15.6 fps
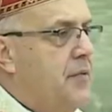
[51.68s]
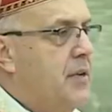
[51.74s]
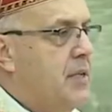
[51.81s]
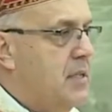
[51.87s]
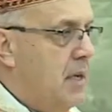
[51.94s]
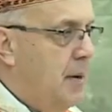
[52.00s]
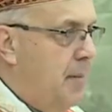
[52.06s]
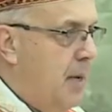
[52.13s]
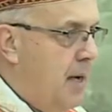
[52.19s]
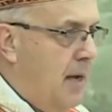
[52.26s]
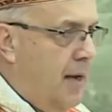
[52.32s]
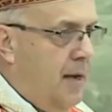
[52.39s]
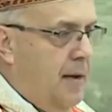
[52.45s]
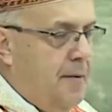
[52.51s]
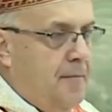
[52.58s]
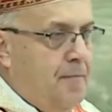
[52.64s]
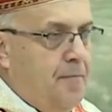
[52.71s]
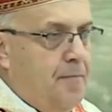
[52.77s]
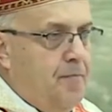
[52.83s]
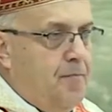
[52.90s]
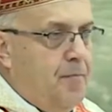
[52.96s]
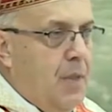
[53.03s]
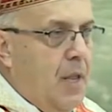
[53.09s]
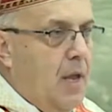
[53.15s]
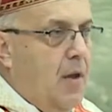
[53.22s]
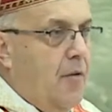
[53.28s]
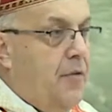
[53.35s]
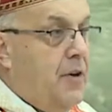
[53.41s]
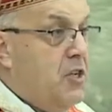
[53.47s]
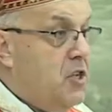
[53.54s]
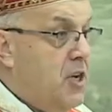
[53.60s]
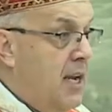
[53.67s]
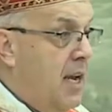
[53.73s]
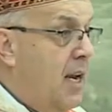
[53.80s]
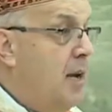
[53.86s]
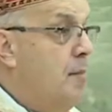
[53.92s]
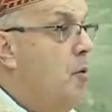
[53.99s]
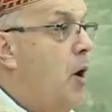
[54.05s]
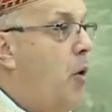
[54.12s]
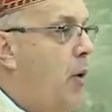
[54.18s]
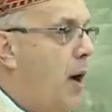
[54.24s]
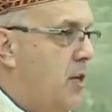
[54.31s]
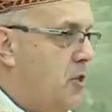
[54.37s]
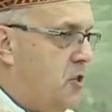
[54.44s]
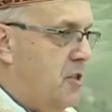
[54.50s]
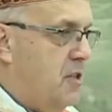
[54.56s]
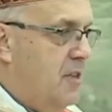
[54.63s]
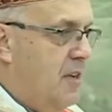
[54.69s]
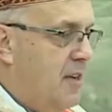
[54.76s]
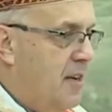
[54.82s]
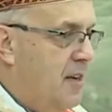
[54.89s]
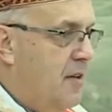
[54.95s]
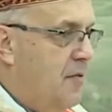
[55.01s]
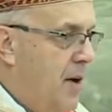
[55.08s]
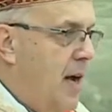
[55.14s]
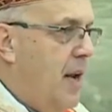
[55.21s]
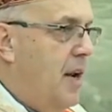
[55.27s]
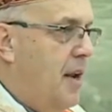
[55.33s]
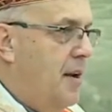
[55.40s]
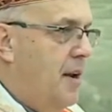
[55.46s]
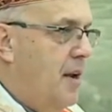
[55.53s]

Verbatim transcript: في السماء في جيل معوج فعلا